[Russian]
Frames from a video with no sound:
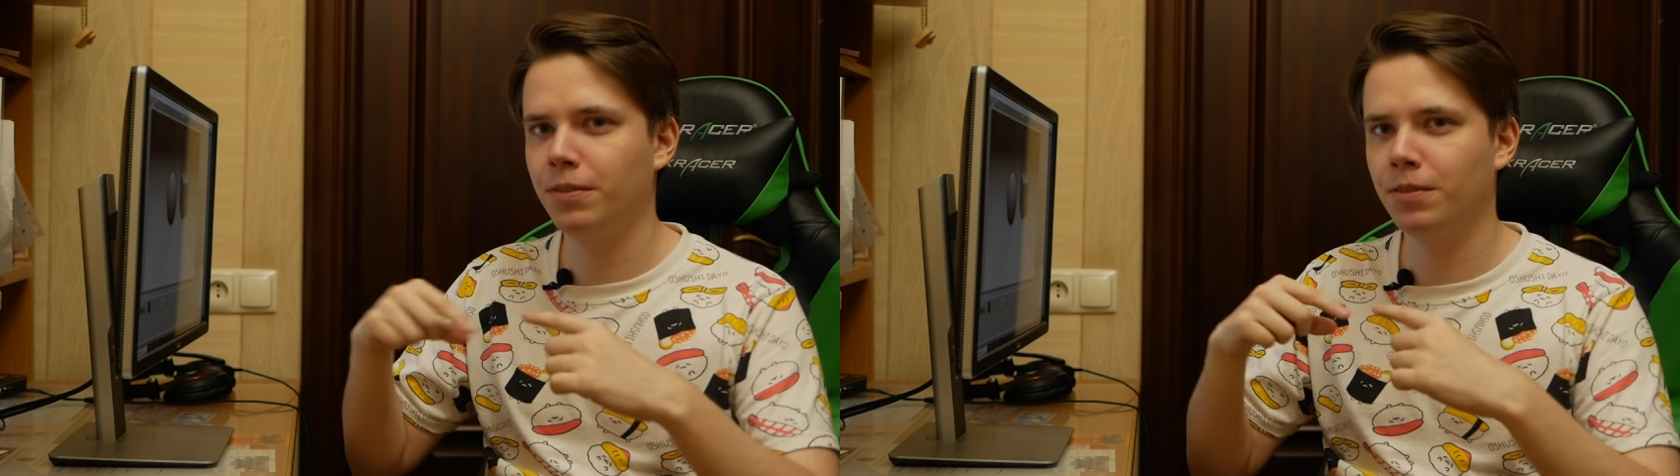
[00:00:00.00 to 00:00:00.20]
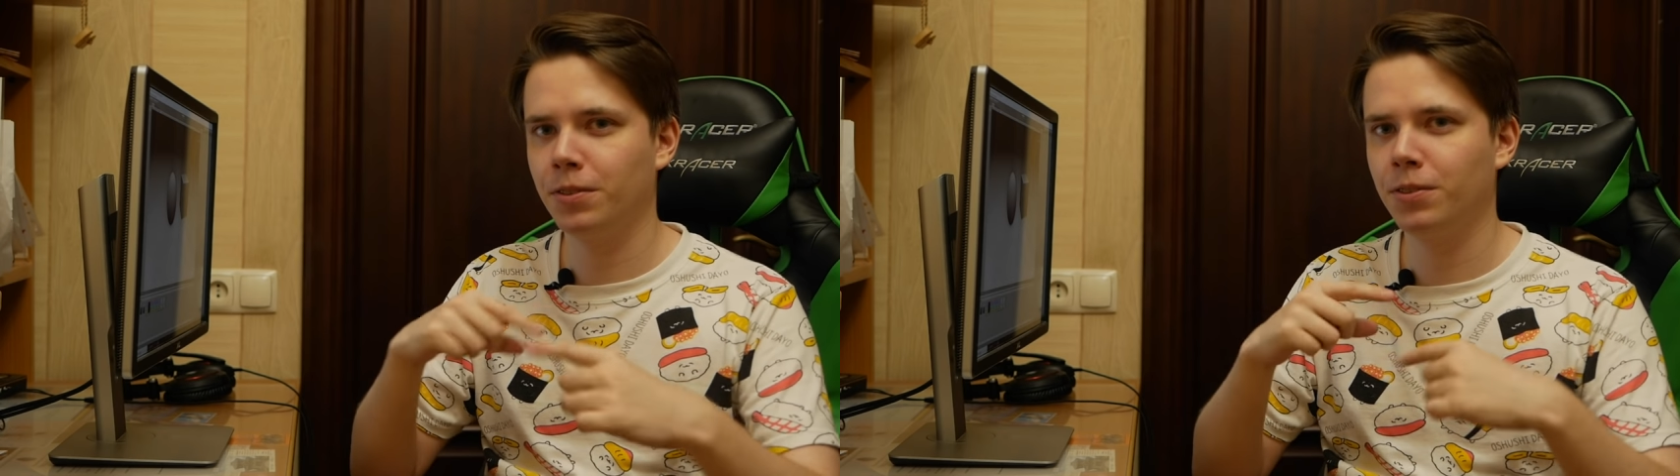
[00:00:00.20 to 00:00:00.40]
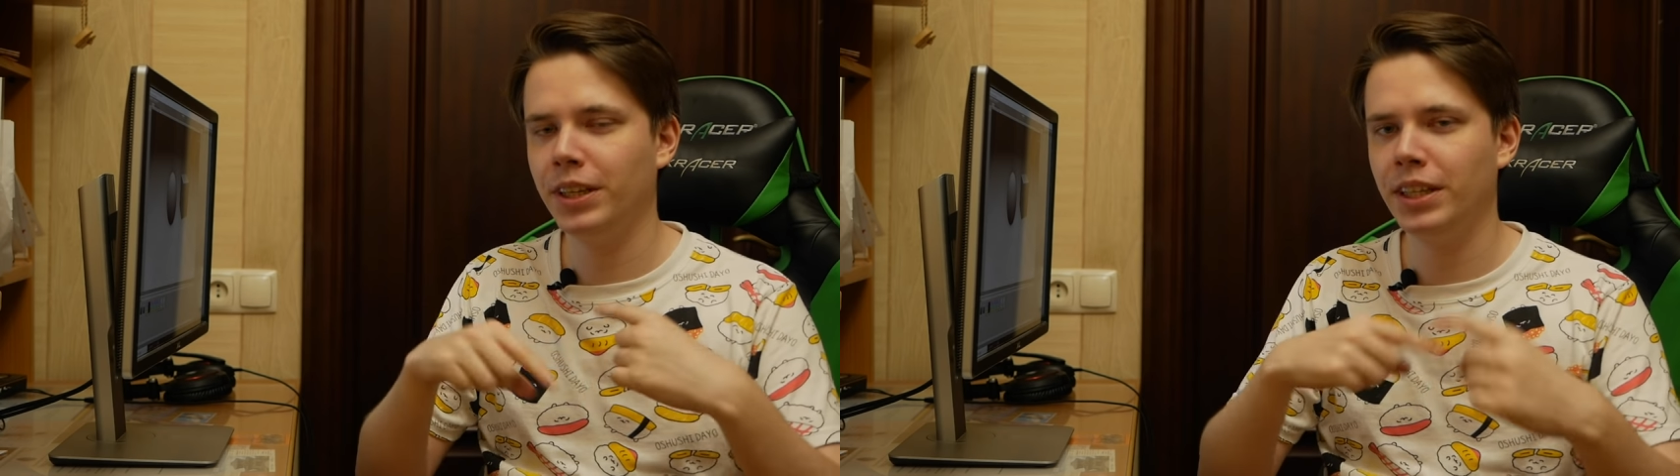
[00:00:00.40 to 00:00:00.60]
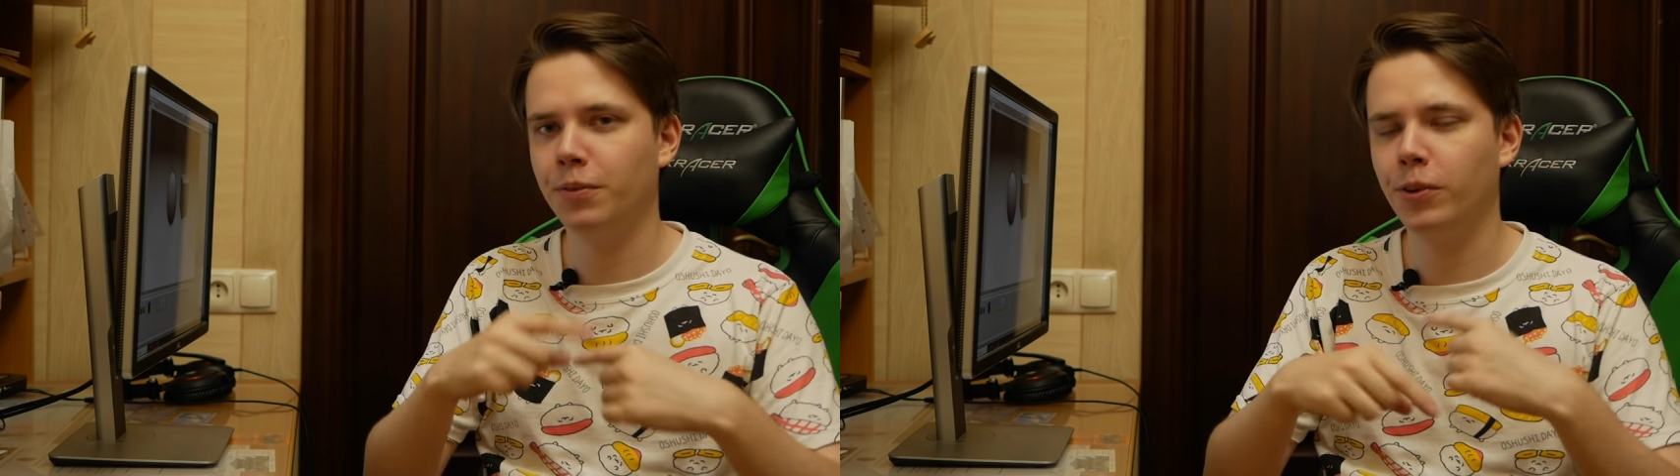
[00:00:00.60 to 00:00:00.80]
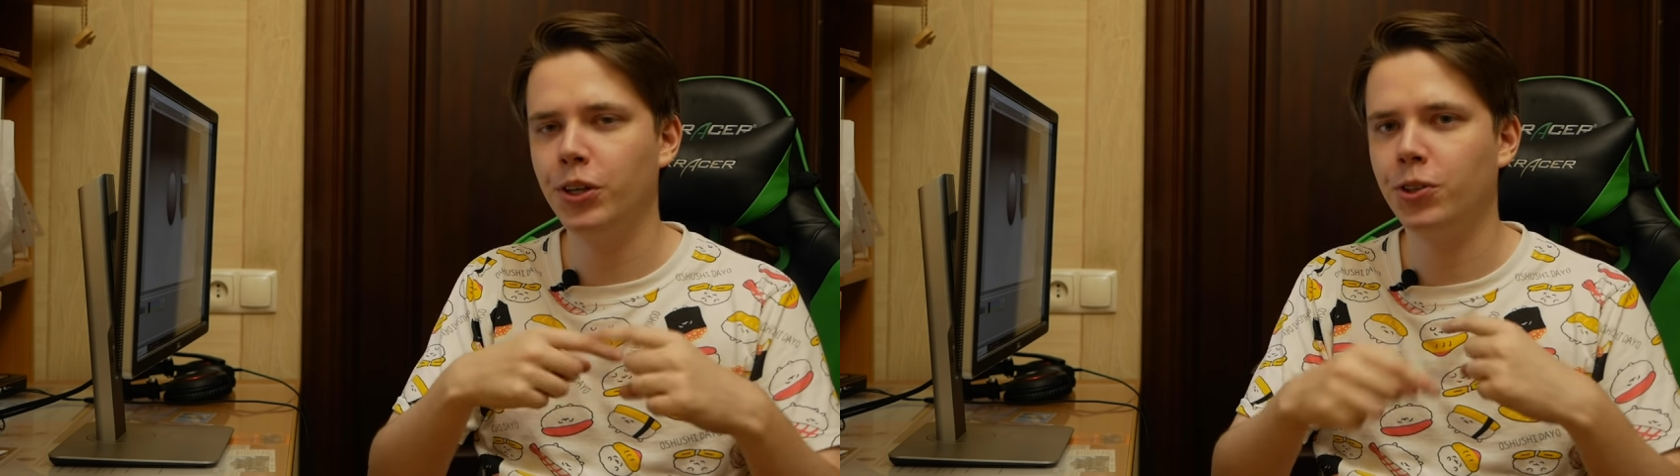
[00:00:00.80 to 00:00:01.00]
внутри
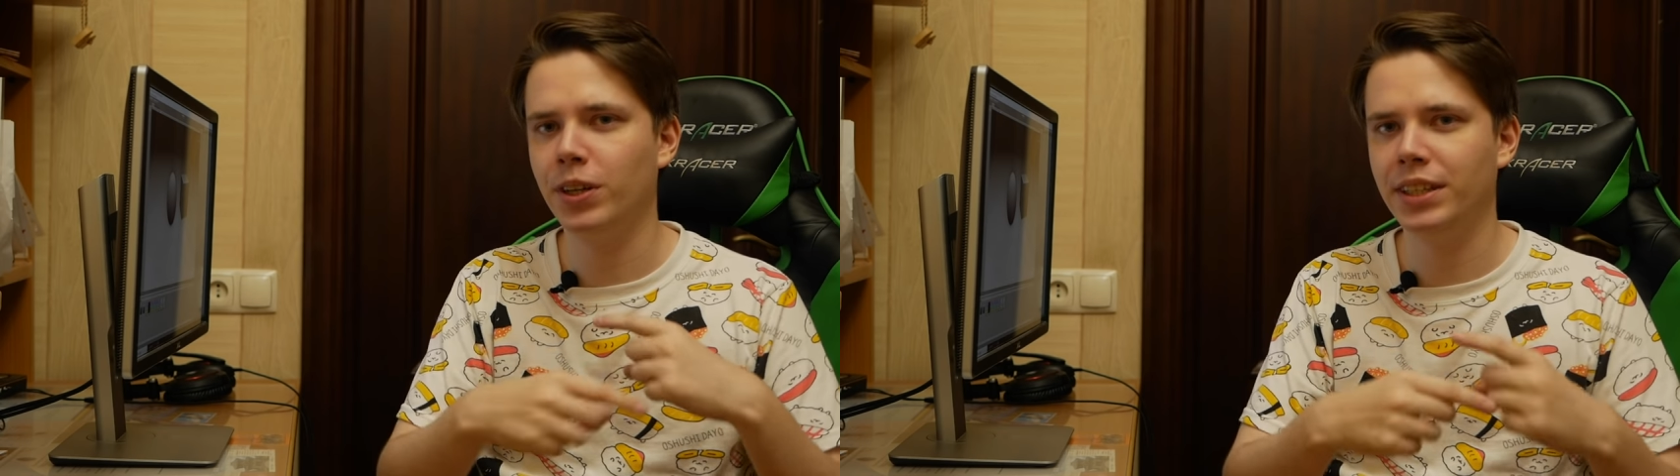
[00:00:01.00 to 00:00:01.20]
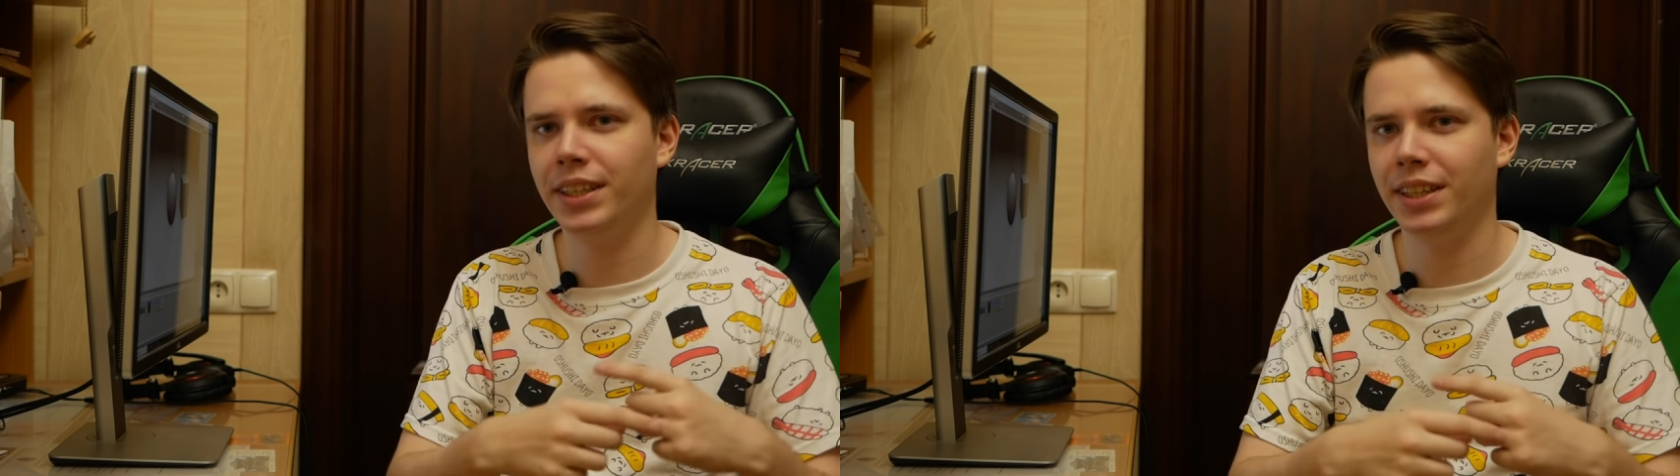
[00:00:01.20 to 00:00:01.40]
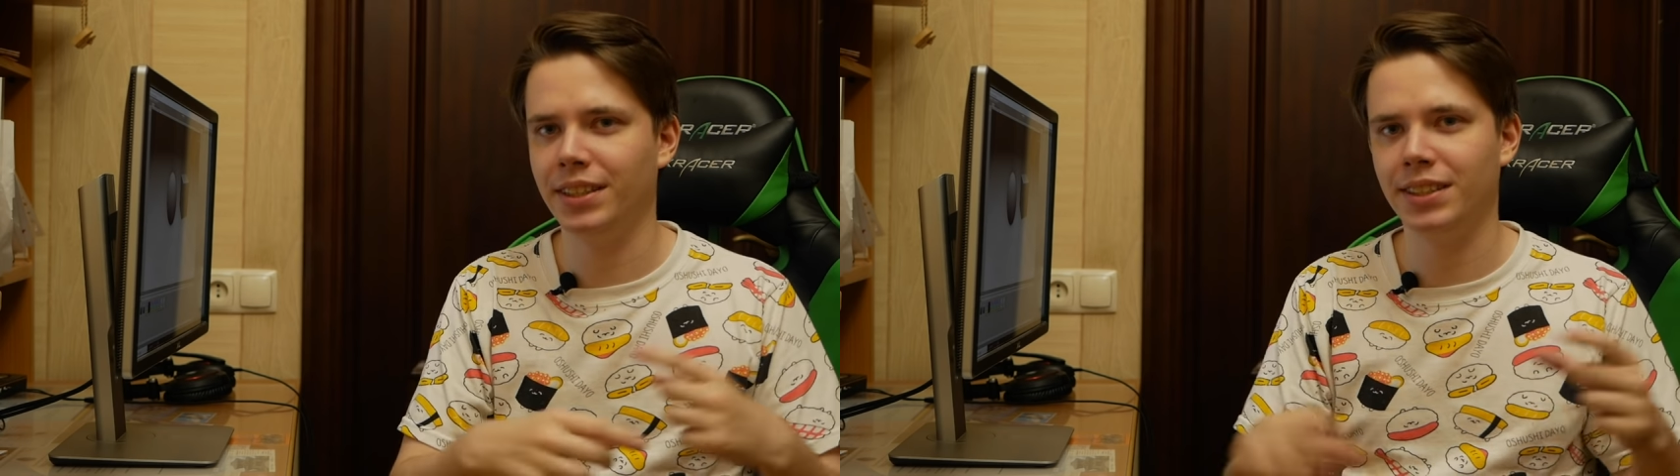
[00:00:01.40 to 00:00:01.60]
него еще лететь.